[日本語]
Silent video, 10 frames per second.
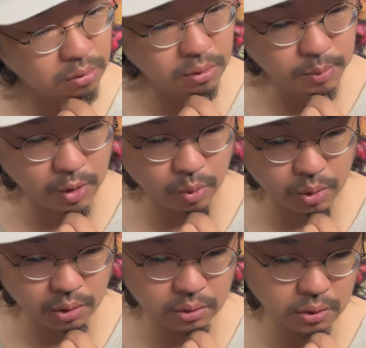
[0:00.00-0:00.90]
意味が
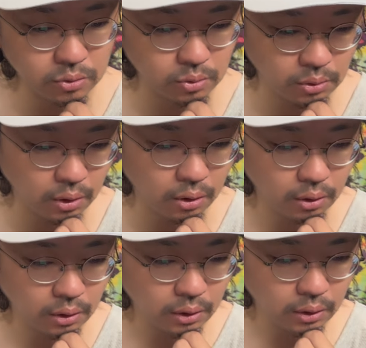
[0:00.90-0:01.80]
分かんないです
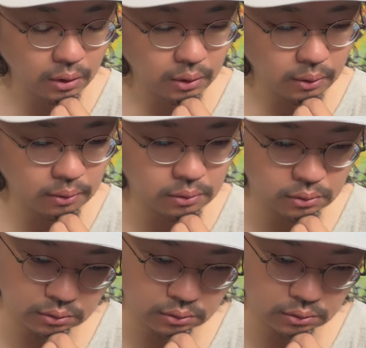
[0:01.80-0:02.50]
よね